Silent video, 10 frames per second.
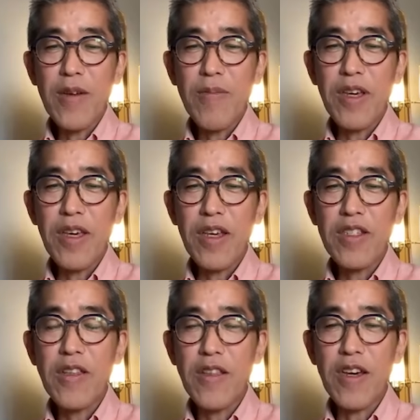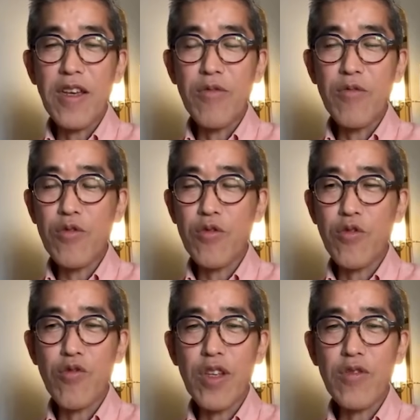やっぱ現ん役世代の取
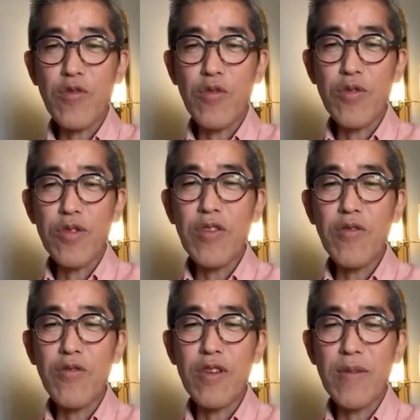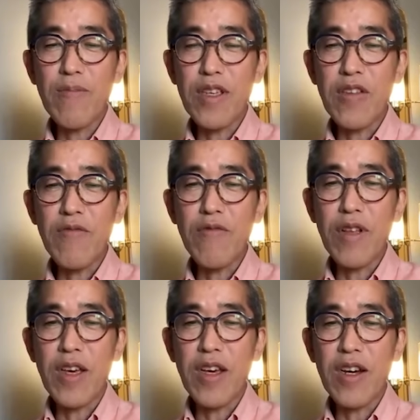得増やそうっていう、やっぱり
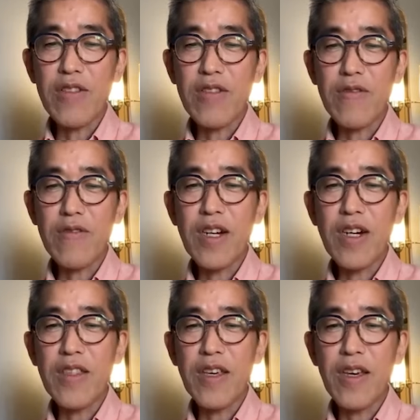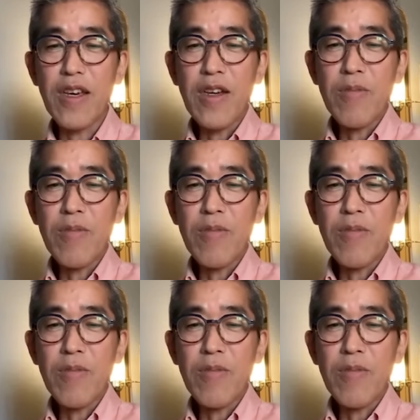インフレが続く中で、